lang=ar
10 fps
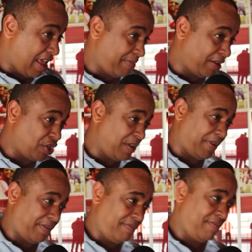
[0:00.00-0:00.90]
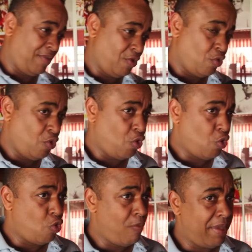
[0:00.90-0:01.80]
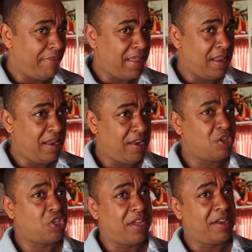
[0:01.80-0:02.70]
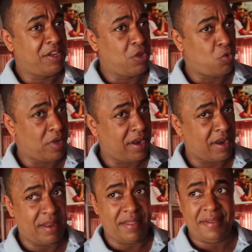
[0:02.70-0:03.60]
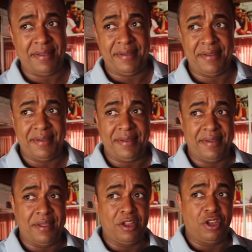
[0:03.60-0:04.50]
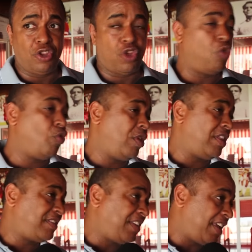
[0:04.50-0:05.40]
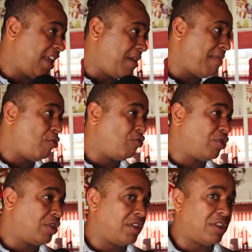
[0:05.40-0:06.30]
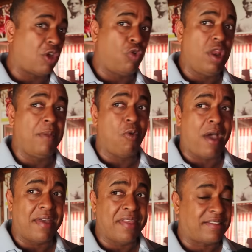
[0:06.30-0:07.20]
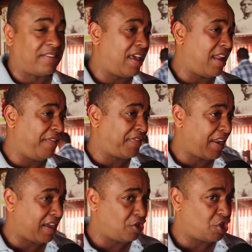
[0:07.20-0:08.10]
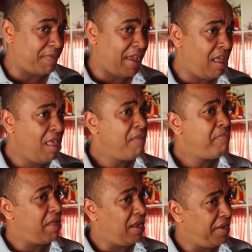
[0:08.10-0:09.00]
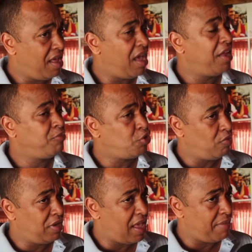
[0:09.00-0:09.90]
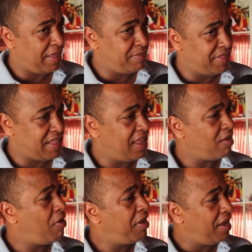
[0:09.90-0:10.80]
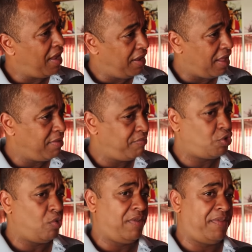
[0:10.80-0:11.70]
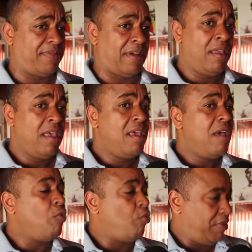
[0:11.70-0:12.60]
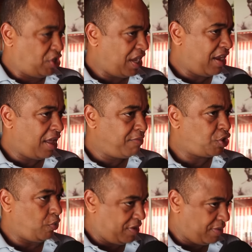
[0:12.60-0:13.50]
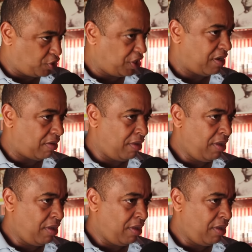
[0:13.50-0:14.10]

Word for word: لاعب اجنبي وما يمكن لناش غير نديروا غير آه، ندخلوا للتحكيم او ندخلوا لمقاضاه ديارة عن طريق الجامعه بل حنا غنمشيو الى ابعد من ذلك واننا غنمشيو للفيفا وماشي غير غنمشيو حنا مشينا